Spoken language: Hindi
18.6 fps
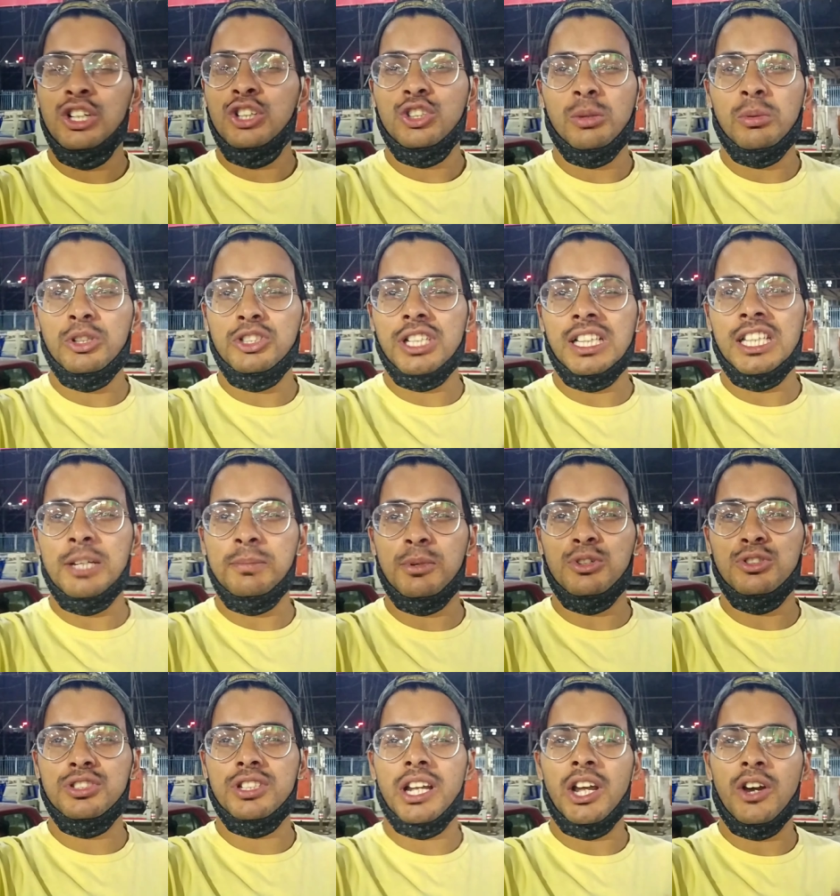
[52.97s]
तो हम लोग जल्दी
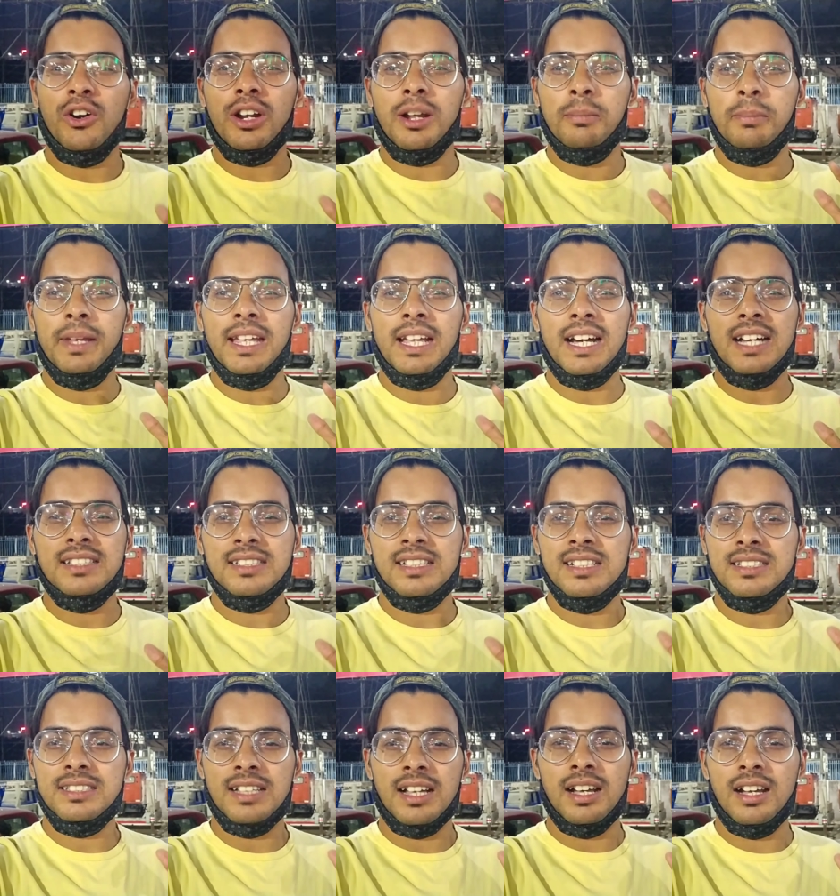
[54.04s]
पहुँच गए और अभी यहाँ से
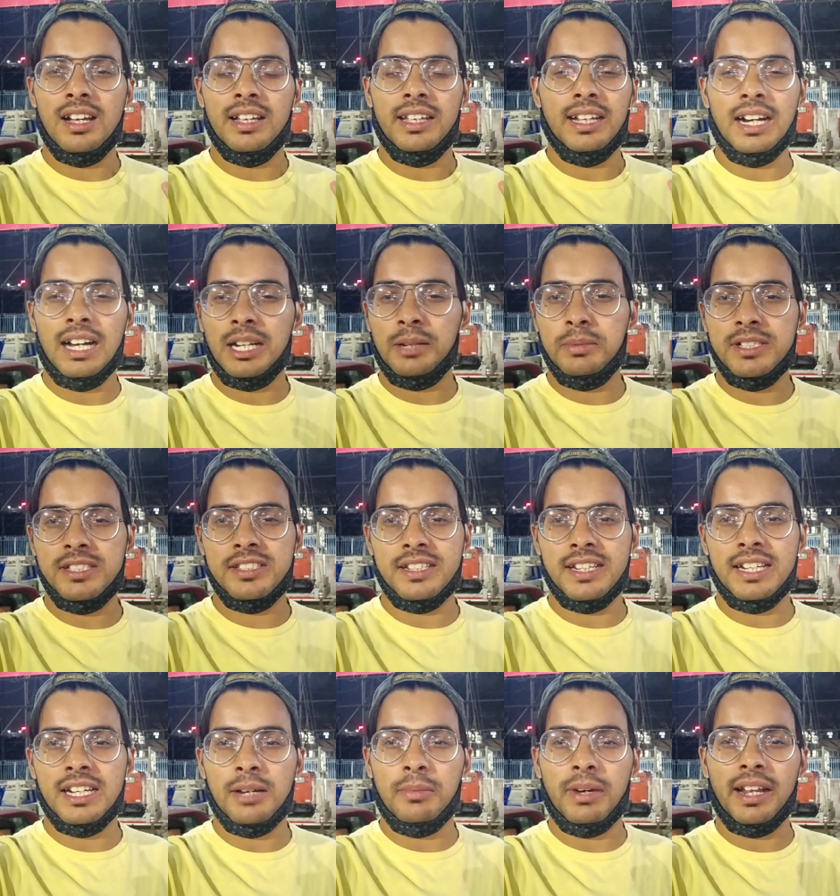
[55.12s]
ग्यारह बजे
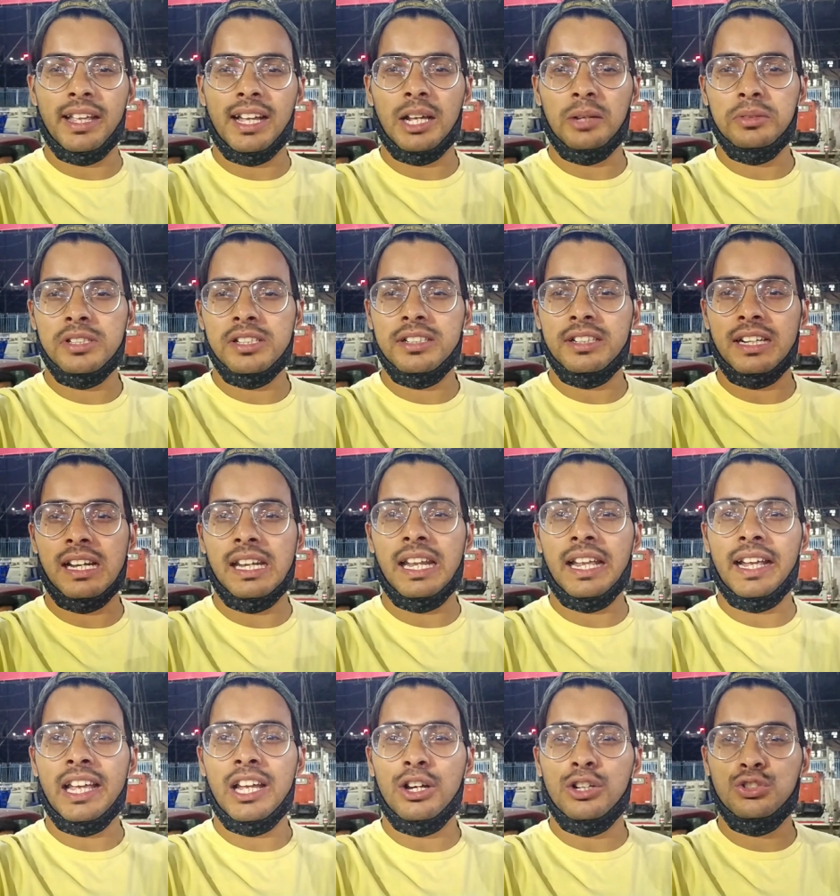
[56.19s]
ट्रेन है हमारे ग्यारह बजे ट्रेन
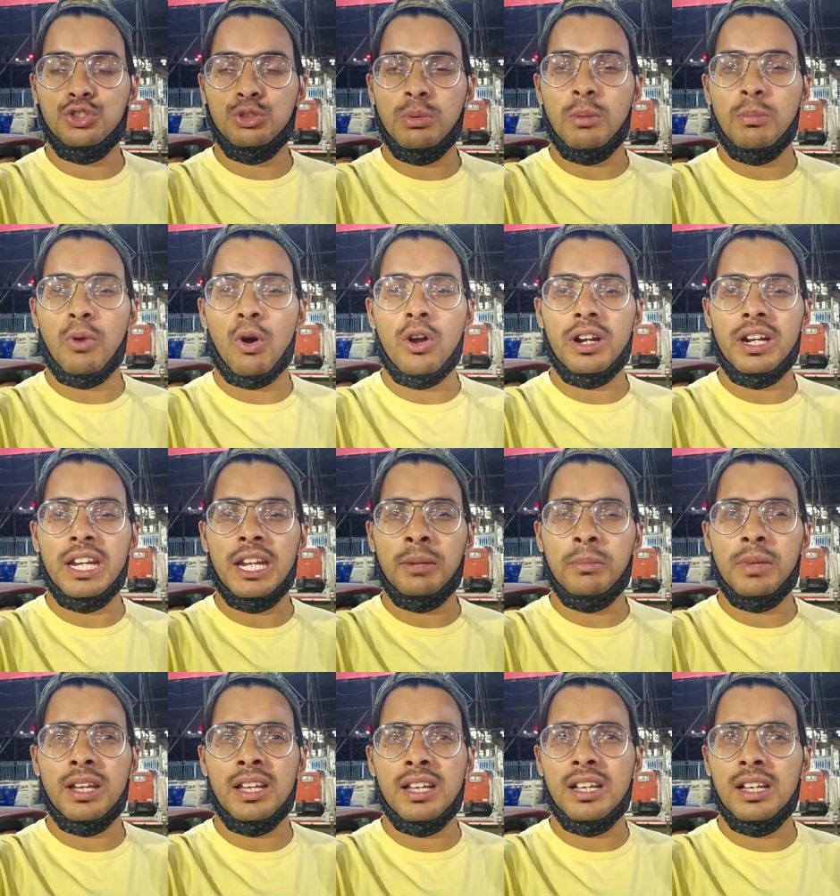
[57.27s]
लेंगे और सुबह मॉर्निंग
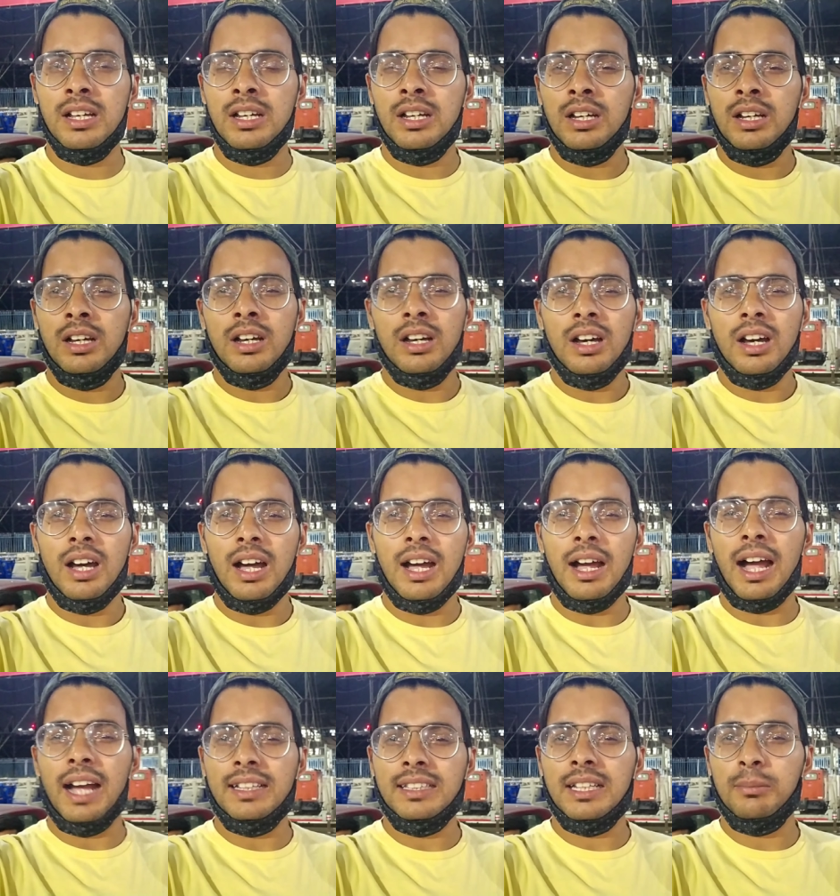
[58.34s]
में
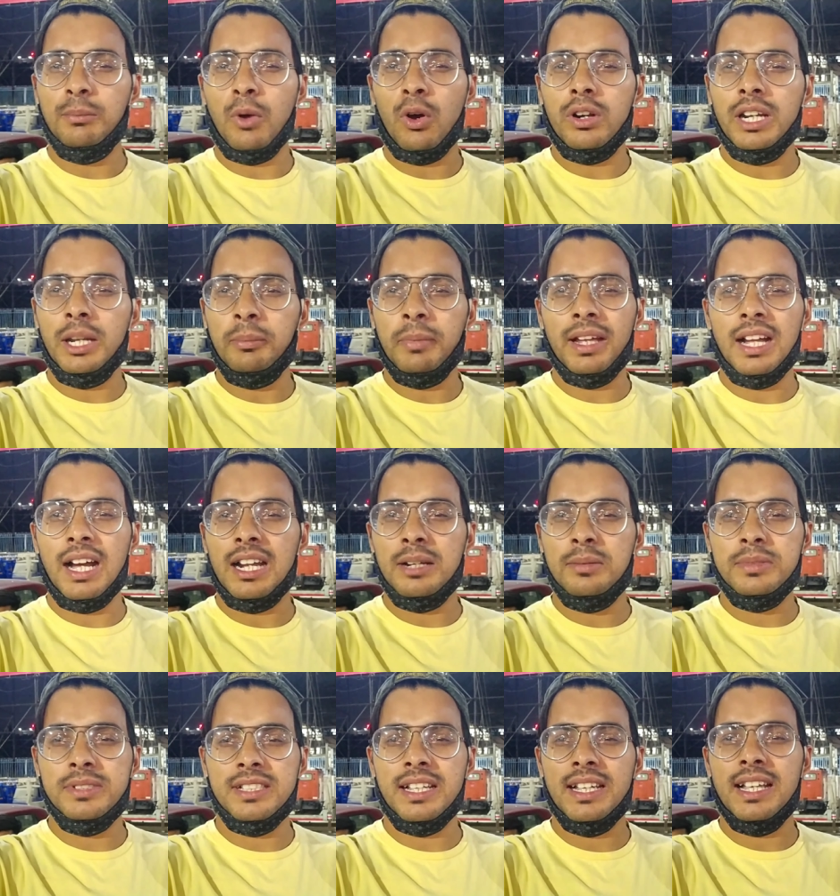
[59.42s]
आई थिंक मॉर्निंग में ग्यारह
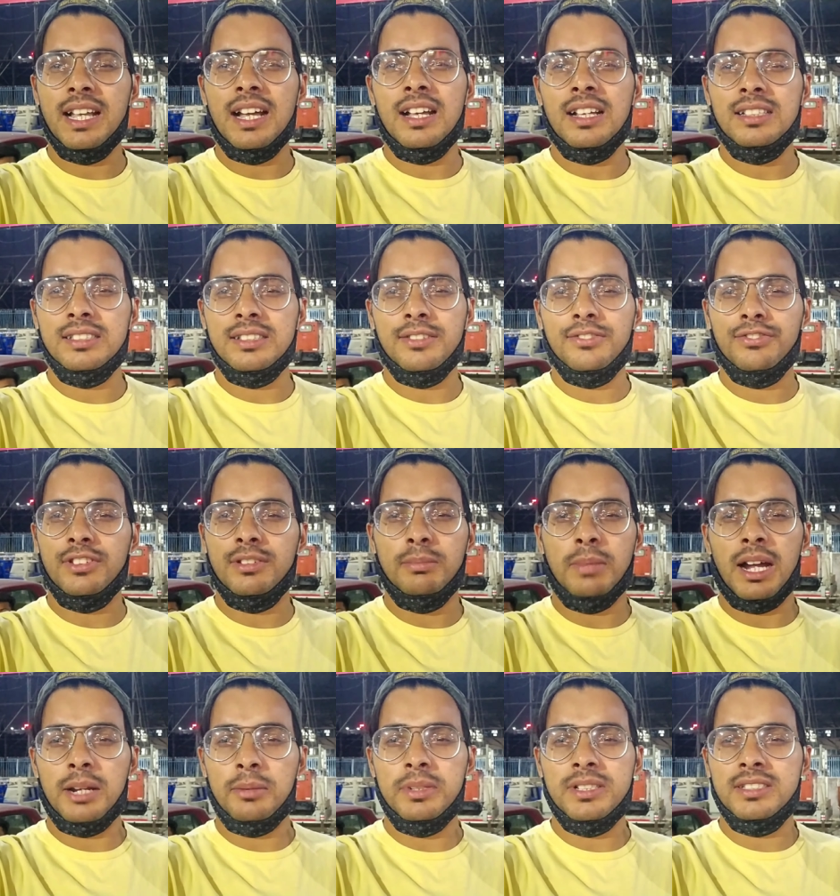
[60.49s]
बजे या फिर
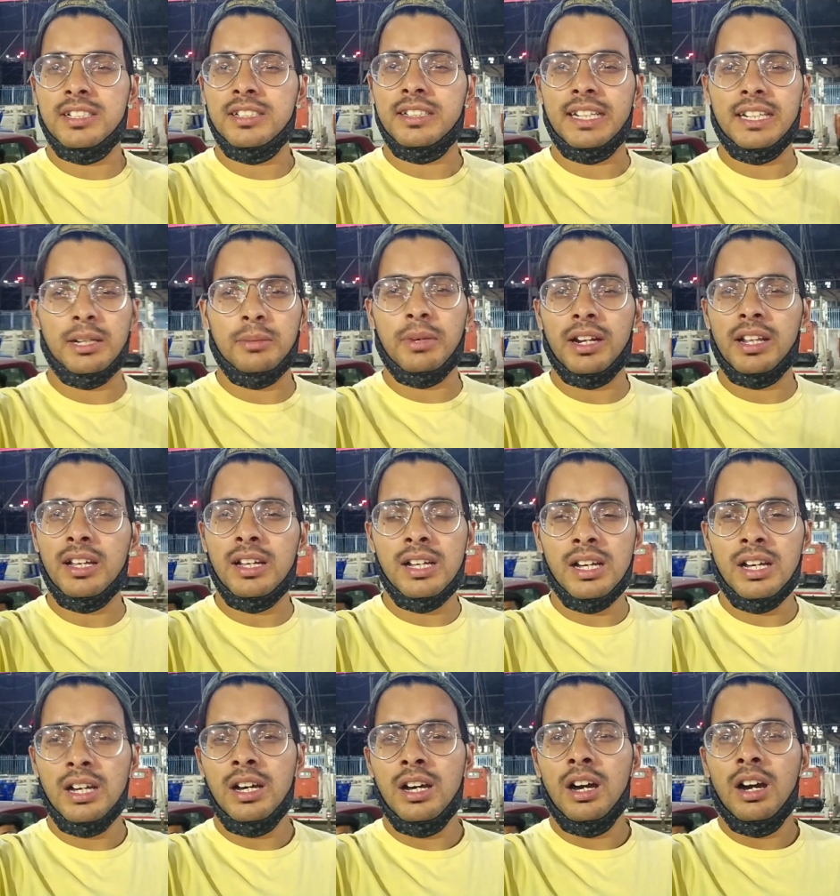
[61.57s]
बारह बजे तक ट्रेन हमारा
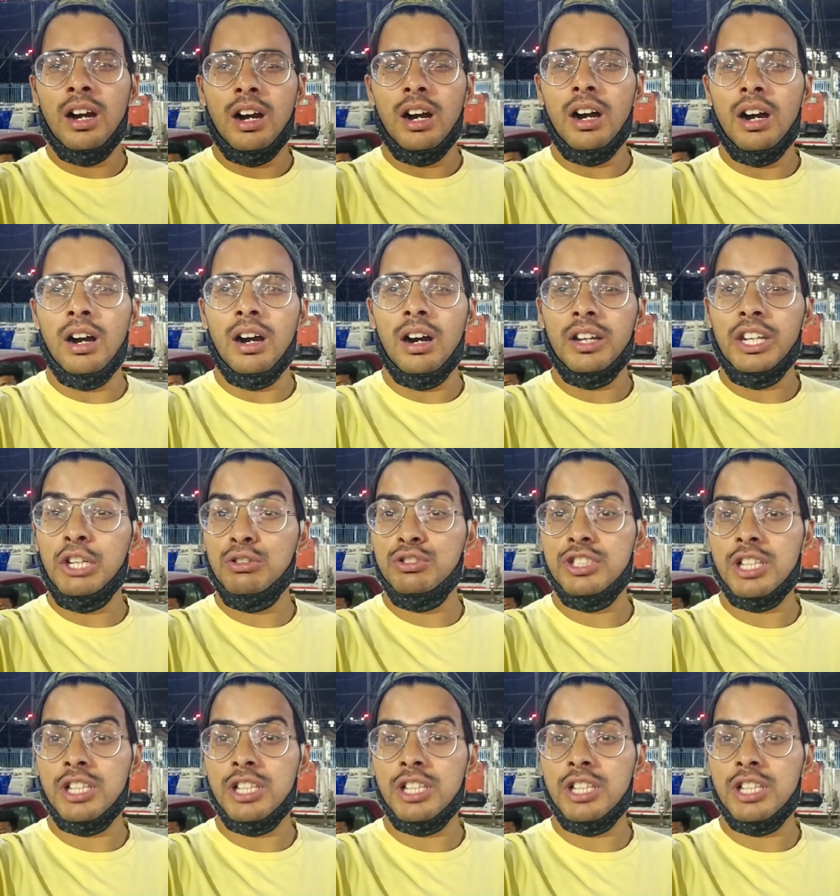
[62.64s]
न्यू